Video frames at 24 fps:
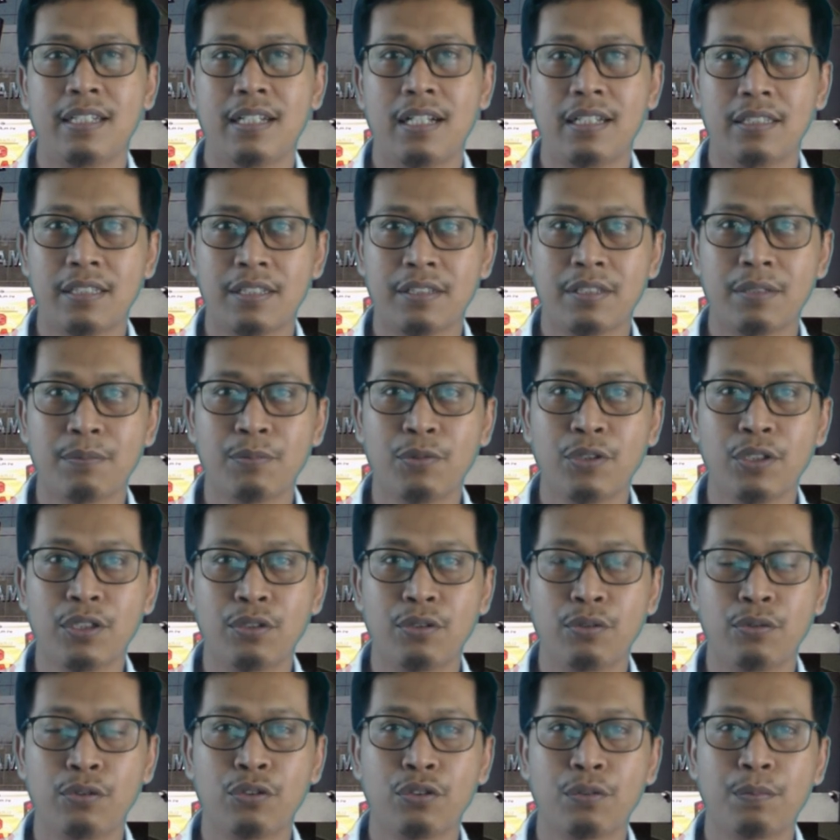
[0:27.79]
Hal
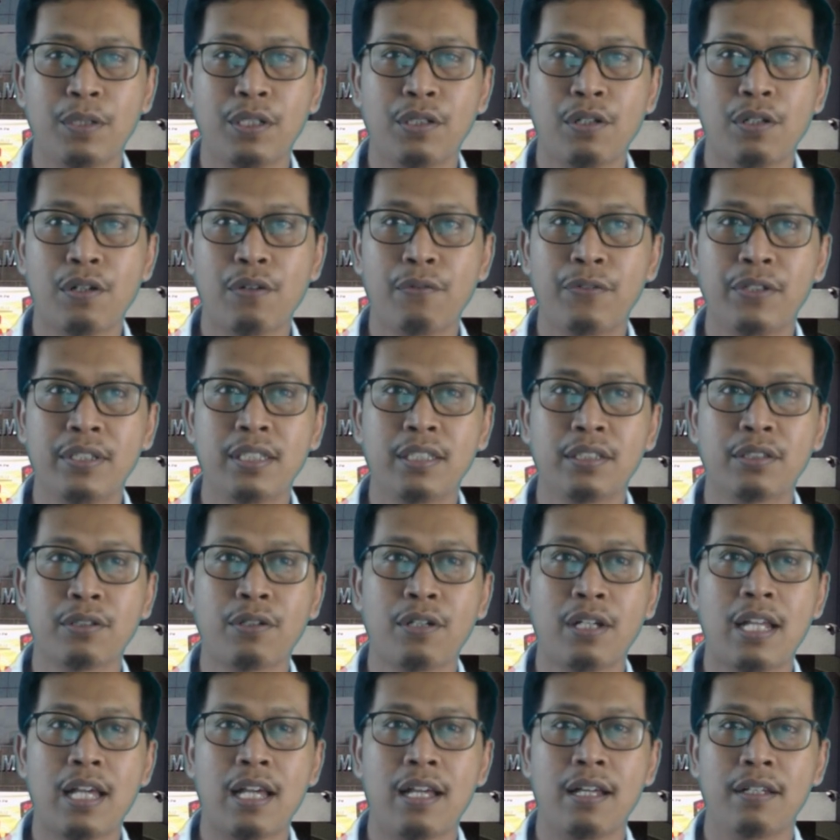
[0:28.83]
tersebut untuk mendorong visi
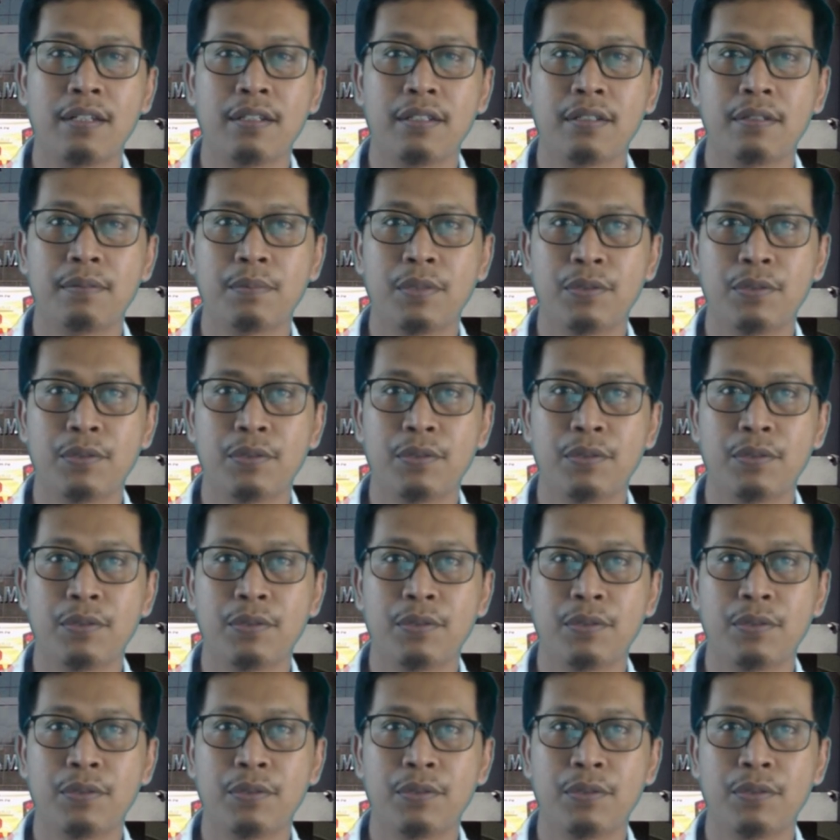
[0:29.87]
sekolah